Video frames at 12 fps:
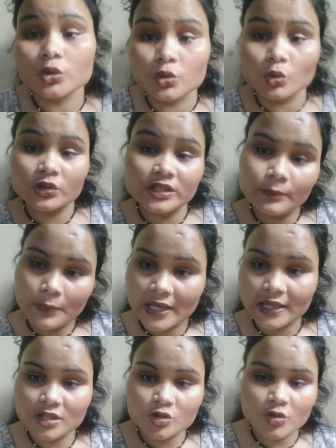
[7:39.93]
दो दिन
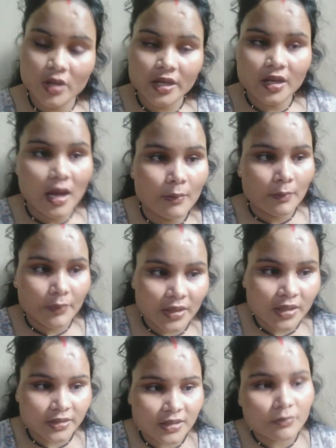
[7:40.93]
पहले जो है काम अपना
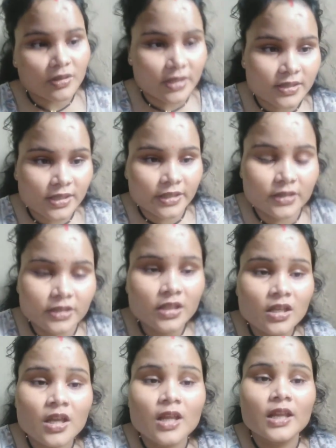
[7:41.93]
ख़त्म कर देती
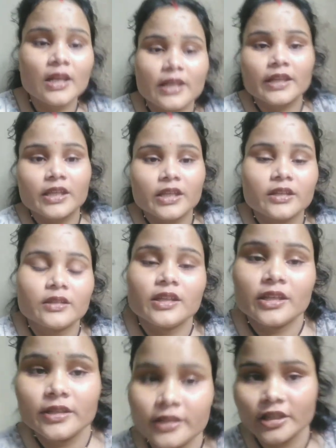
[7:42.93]
लेकिन
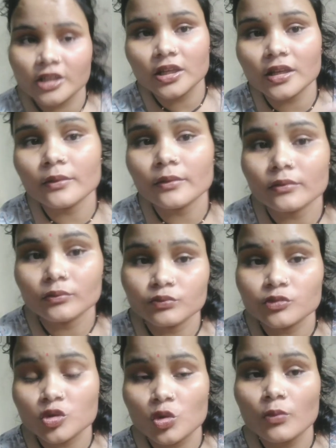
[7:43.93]
ये
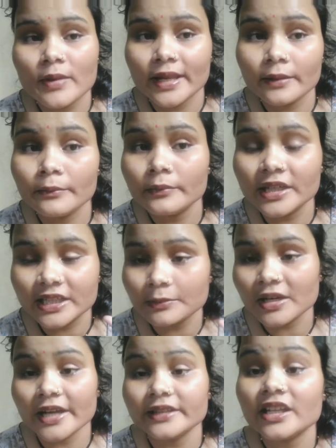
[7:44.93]
जो मैंने मिट्टी
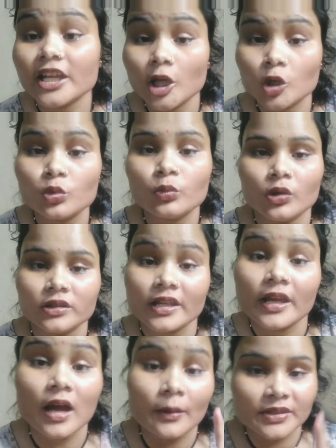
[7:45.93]
मंगाई थी गेरू बोलते
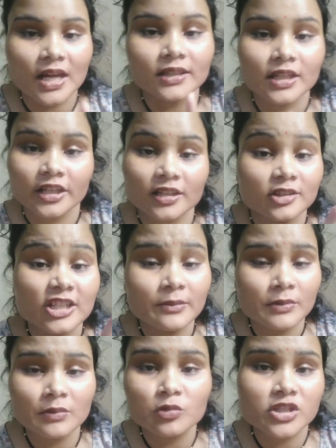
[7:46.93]
हैं अभी याद आ गया दिन
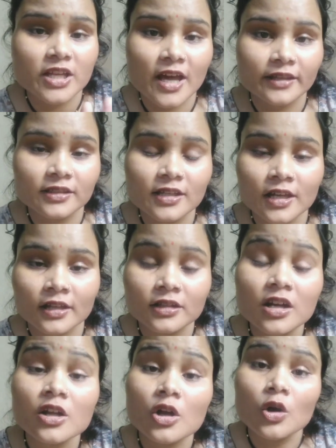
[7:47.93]
में मुझे याद नहीं आ रहा
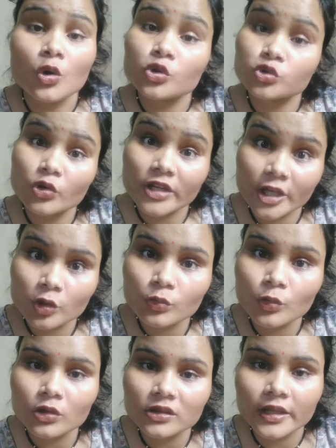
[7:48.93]
था उसको गेरू
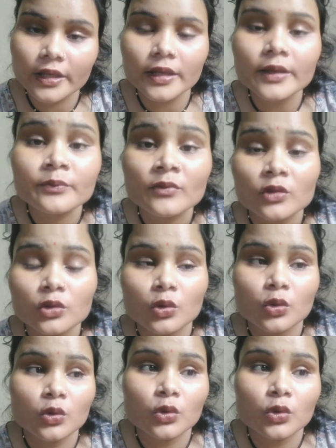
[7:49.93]
बोलते हैं तो